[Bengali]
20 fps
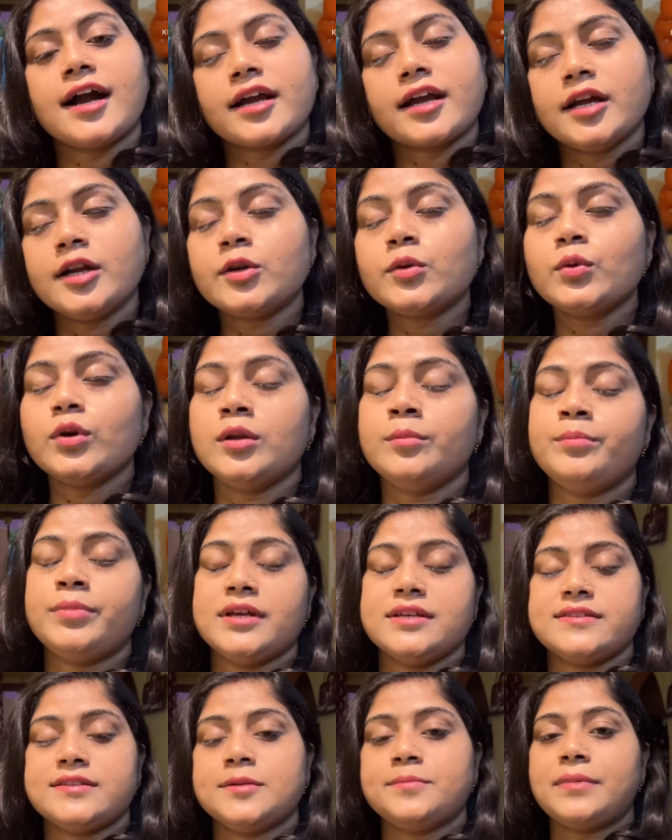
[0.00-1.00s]
আগে টুয়েলভ
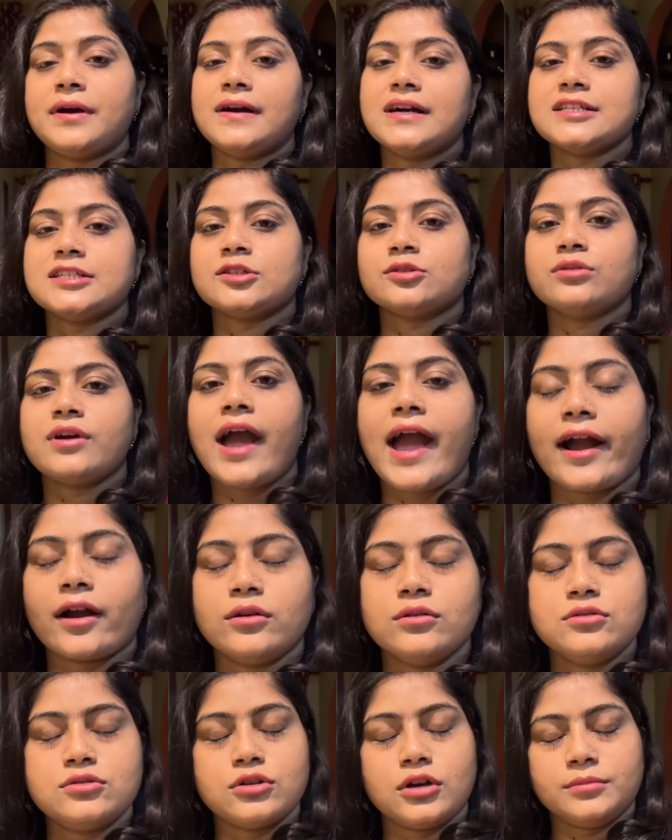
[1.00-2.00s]
প্লেসের পাওয়া যেত
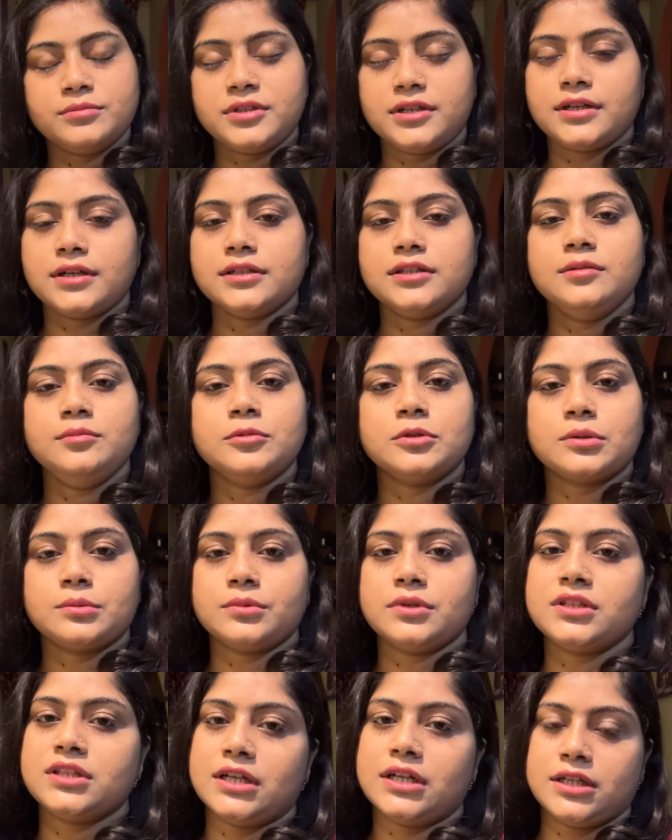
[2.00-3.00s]
এখন সব জায়গাতে
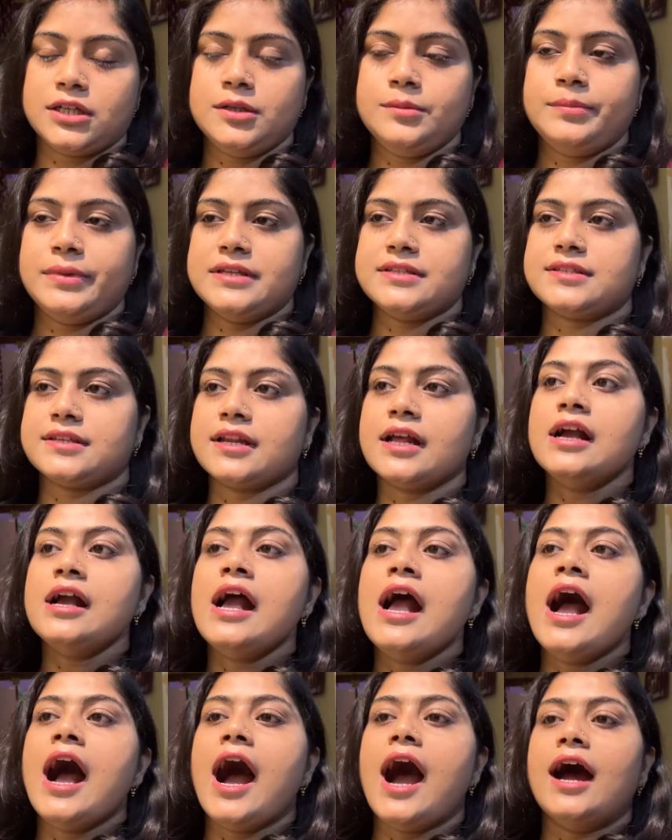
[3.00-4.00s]
মোটামুটি থার্টিন প্লেসের
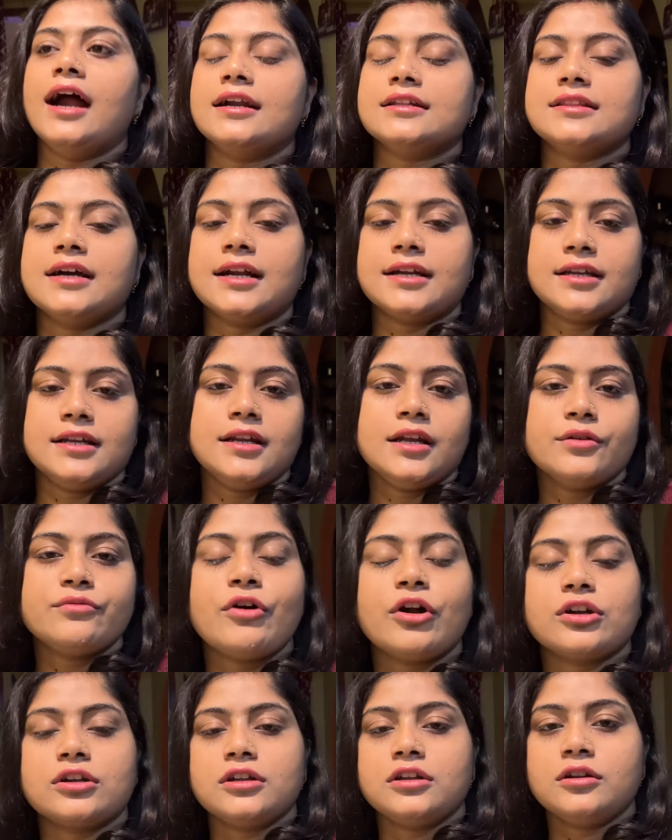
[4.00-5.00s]
আর থার্টিন আর
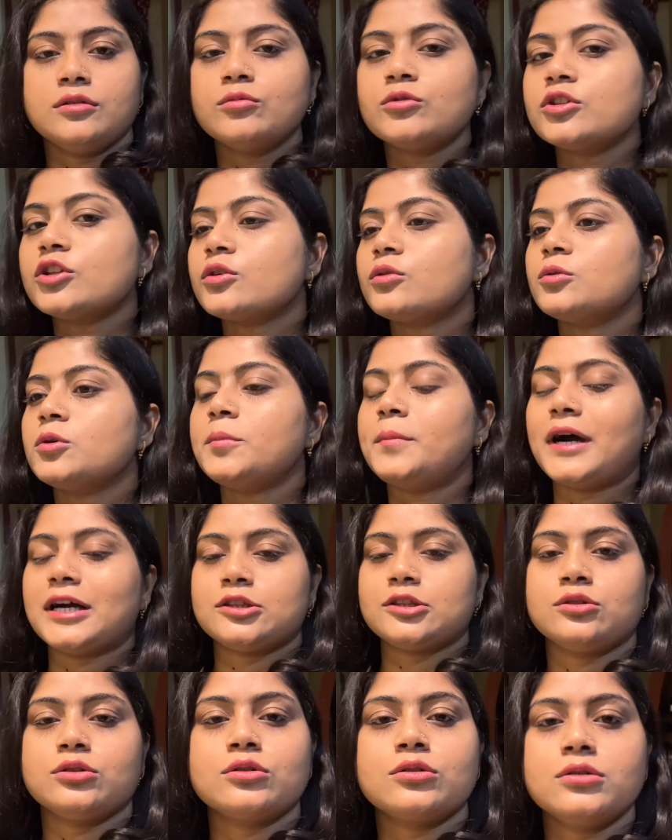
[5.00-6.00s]
ফোরটিনের মধ্যে মধ্যে কোনো
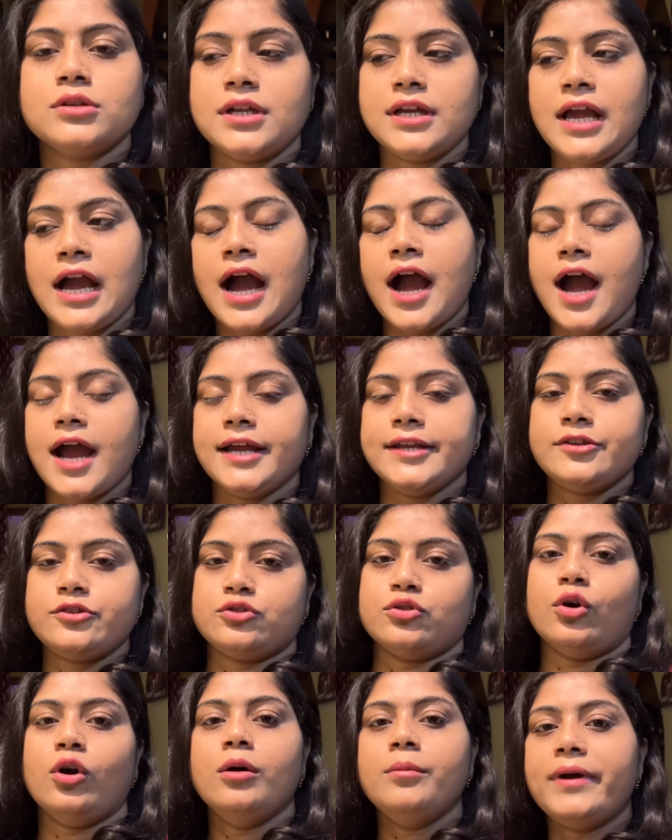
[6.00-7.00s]
পার্থক্য নেই হাইট
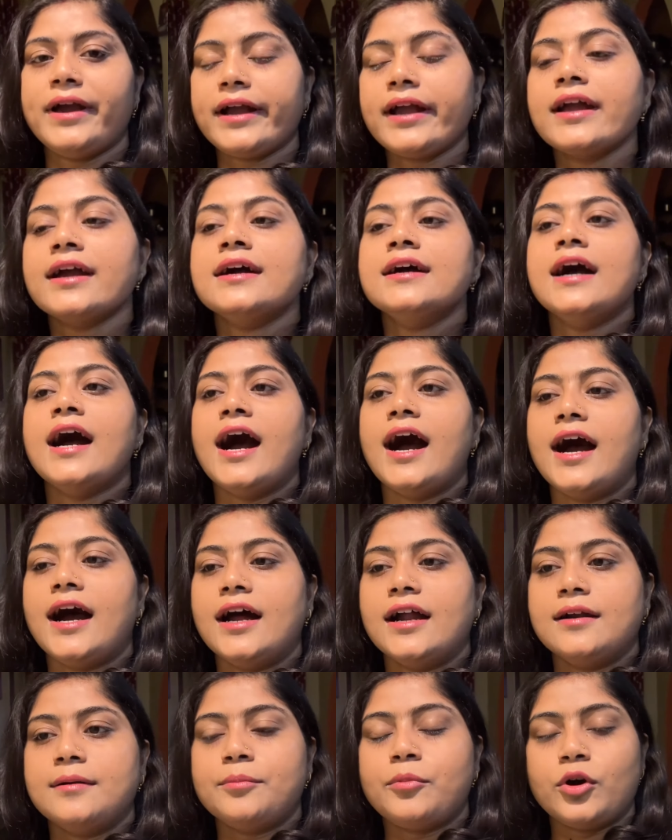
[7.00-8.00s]
সব এক
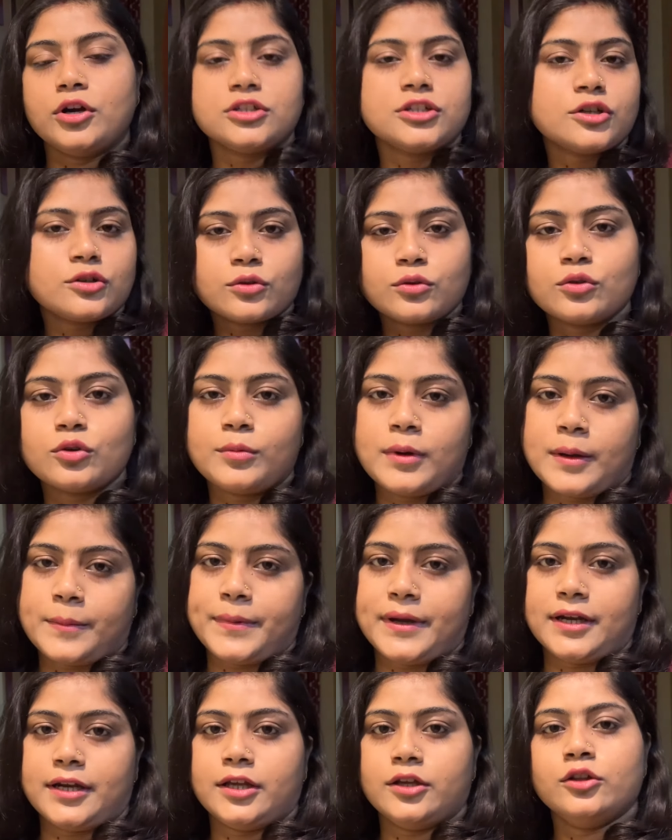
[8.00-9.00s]
আর পয়সারও কোনো
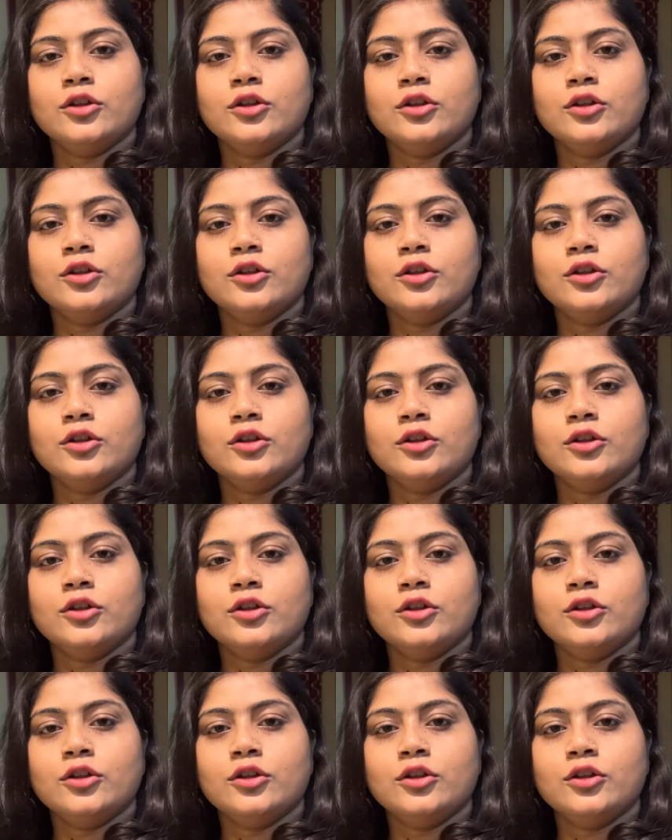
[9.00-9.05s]
ব্যাপার নেই